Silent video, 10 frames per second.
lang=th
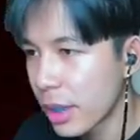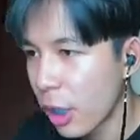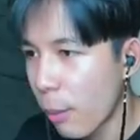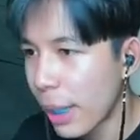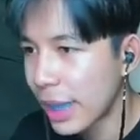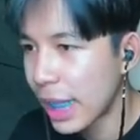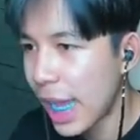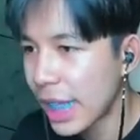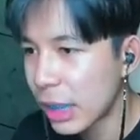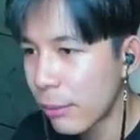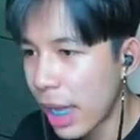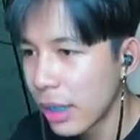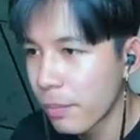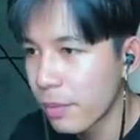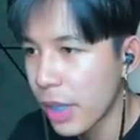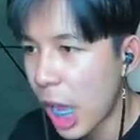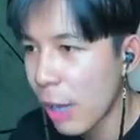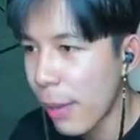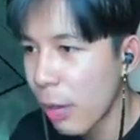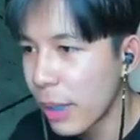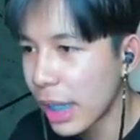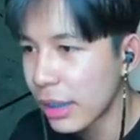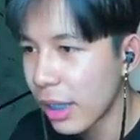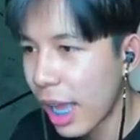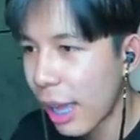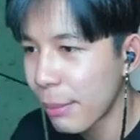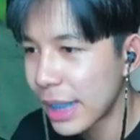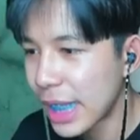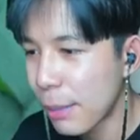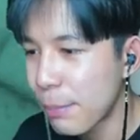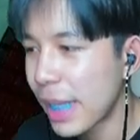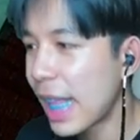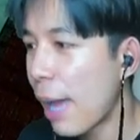คอมแบทนั้นหายจังวะ เอาเปล่าเพื่อน หายเป็นไง จะเปลี่ยนดาบ